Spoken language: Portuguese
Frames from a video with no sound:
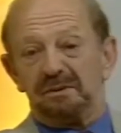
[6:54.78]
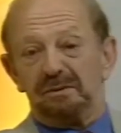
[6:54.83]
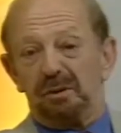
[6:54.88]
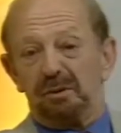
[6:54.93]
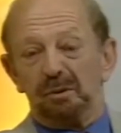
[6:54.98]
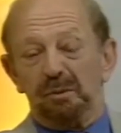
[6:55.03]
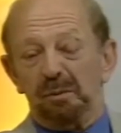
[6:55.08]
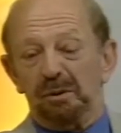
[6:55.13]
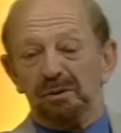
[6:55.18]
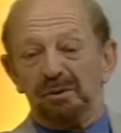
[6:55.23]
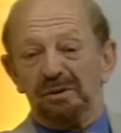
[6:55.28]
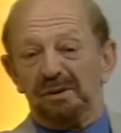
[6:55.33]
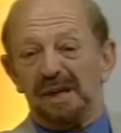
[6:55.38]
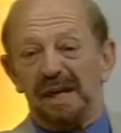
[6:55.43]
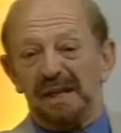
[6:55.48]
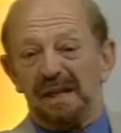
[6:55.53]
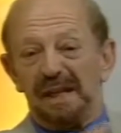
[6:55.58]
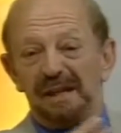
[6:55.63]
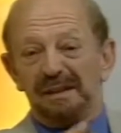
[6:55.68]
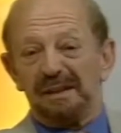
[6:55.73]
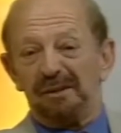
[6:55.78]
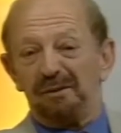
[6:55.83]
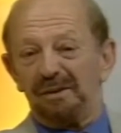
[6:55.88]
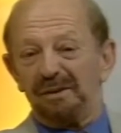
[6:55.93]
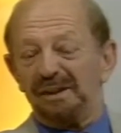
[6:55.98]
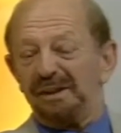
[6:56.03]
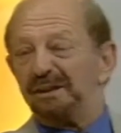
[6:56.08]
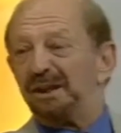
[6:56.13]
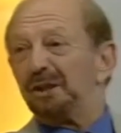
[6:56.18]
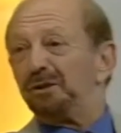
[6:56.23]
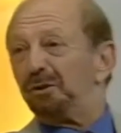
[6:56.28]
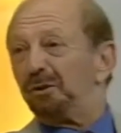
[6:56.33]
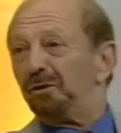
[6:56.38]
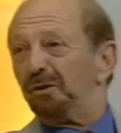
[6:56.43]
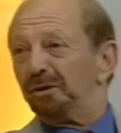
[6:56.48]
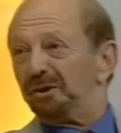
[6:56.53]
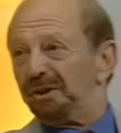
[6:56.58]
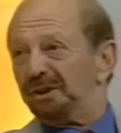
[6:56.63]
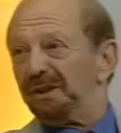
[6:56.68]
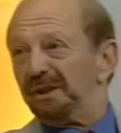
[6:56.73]
todo mundo está nessa coisa de
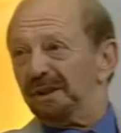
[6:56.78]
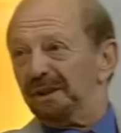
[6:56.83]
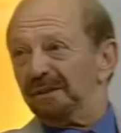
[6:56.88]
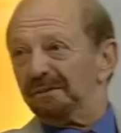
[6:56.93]
axiologia, né?